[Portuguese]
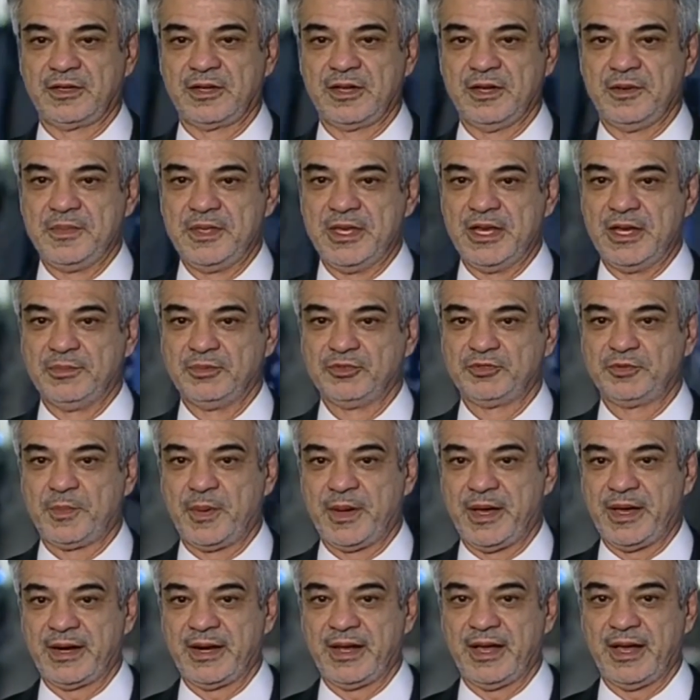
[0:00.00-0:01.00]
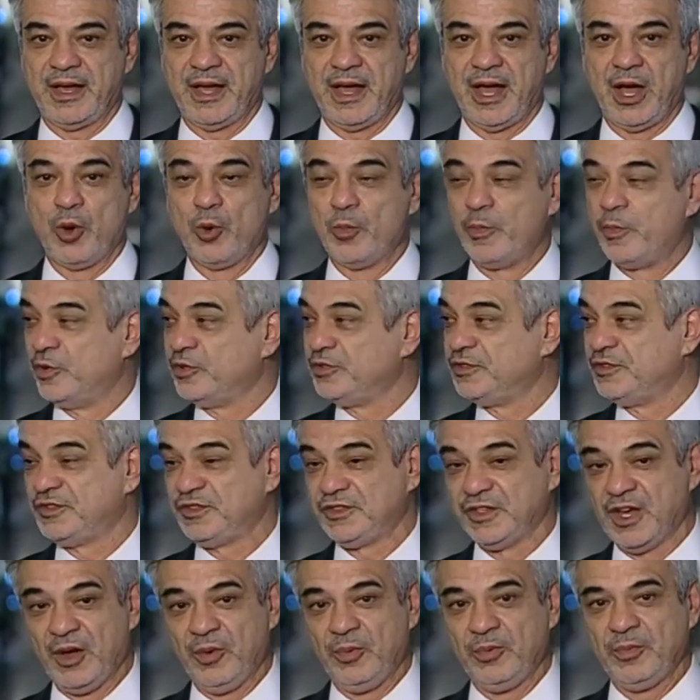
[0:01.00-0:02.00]
caminhamos para a oposição
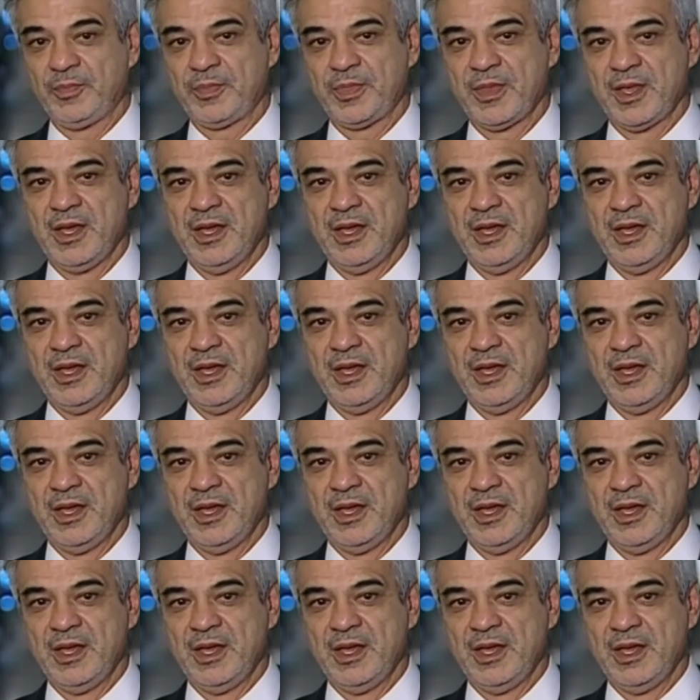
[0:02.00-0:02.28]
oposição.